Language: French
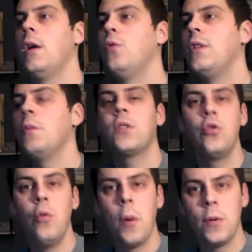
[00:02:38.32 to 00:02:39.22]
Écoutez, parce
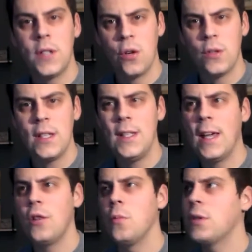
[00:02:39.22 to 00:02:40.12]
que je vous propose, c'est qu'on teste
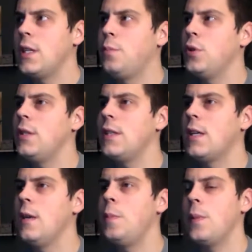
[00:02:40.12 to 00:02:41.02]
directement cette petite
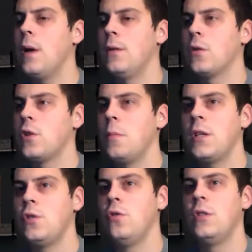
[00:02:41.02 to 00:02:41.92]
équipe dans un
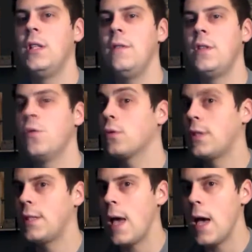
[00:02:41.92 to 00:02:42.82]
match de division
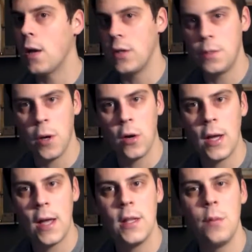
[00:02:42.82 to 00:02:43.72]
5 en espérant
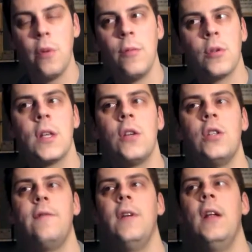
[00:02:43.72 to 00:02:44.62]
la gagner pour vous montrer que
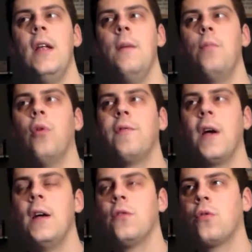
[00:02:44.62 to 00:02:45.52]
j'ai fait les bons
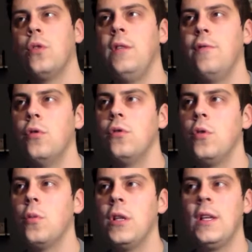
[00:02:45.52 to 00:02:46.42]
frais. Donc au niveau
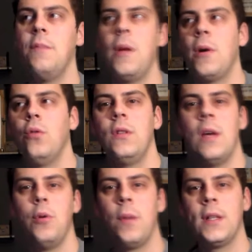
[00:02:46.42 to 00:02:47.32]
de mon équipe, elle m'a coûté
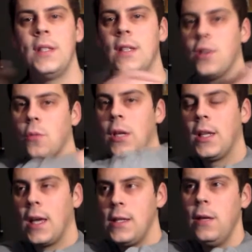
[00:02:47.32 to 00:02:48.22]
à peu près 700 000
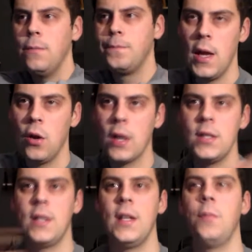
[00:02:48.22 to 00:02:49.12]
crédits et le
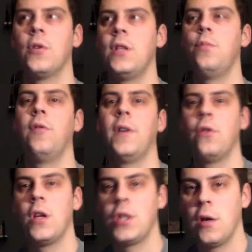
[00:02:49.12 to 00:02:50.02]
reste, je les ai dépensés pour faire
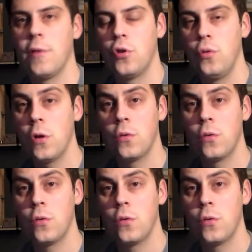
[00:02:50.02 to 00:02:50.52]
de lachat vente joueur.